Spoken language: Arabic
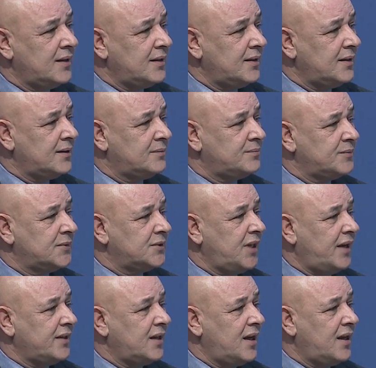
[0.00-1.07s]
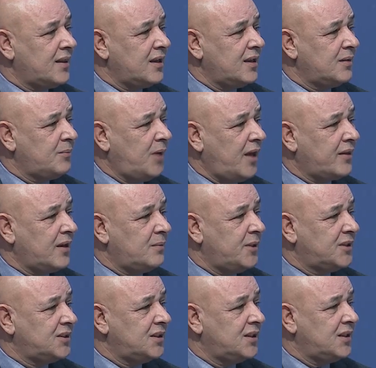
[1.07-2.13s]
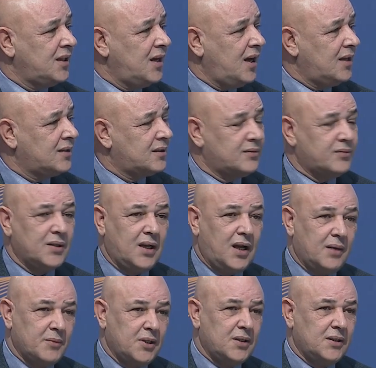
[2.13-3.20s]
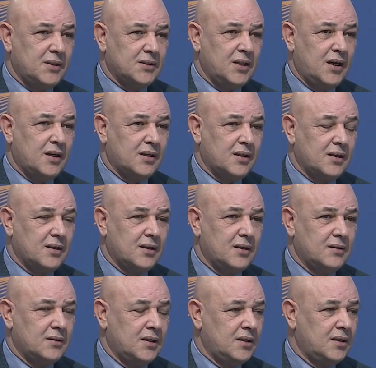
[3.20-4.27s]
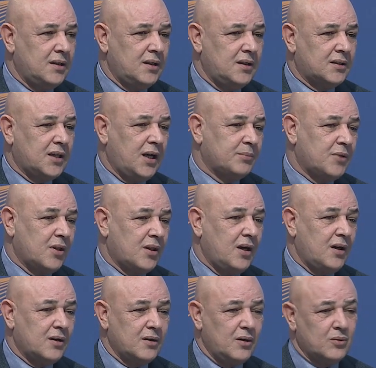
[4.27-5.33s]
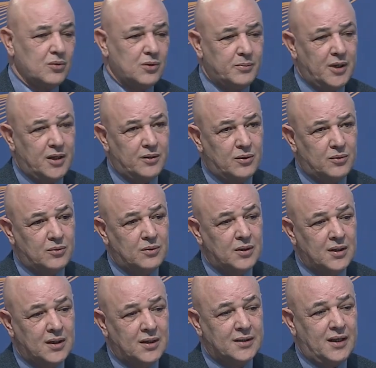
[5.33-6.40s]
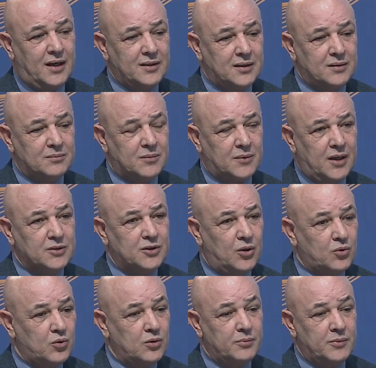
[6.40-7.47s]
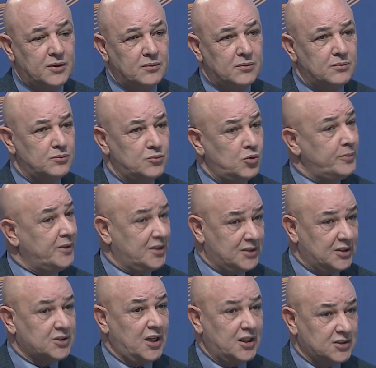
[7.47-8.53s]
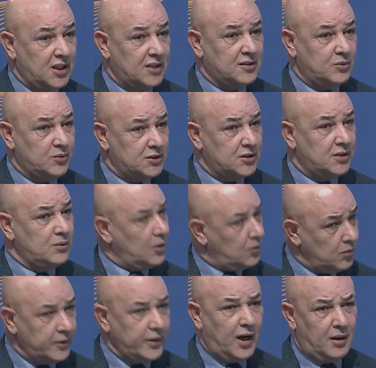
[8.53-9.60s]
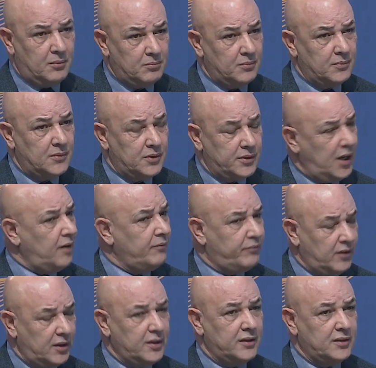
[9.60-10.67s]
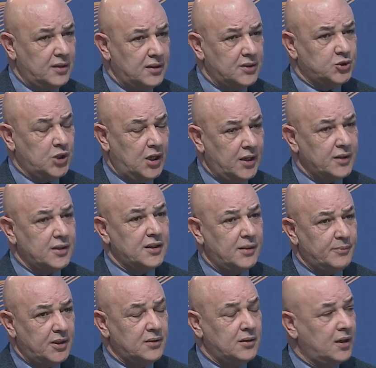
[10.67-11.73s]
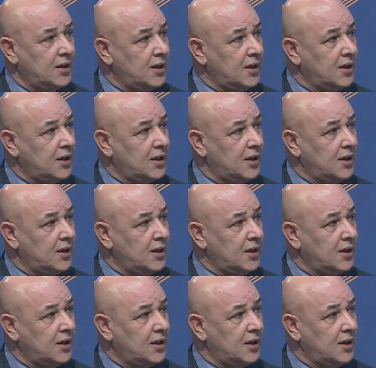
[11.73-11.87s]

يعني هذه بعض البديهيات في العمل الاداري آه، الكابتن ثائر يقول بانه يعني قد يكون من مو من اختصاصات الوزير واقول نعم نعم فعلا اللجان طبعا. هي من